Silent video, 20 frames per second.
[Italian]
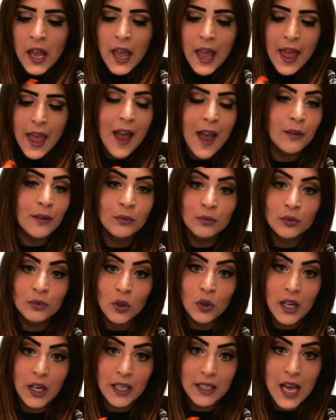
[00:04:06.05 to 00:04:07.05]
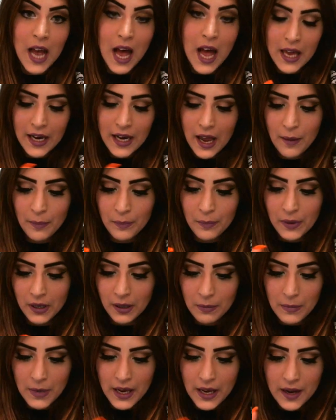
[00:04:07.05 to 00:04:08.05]
è un toccasana
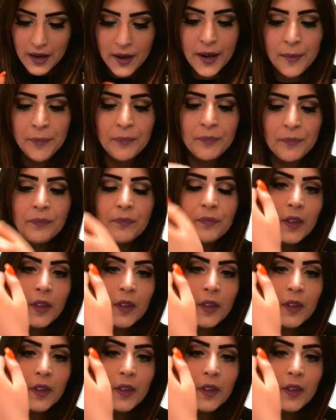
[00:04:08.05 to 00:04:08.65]
per me.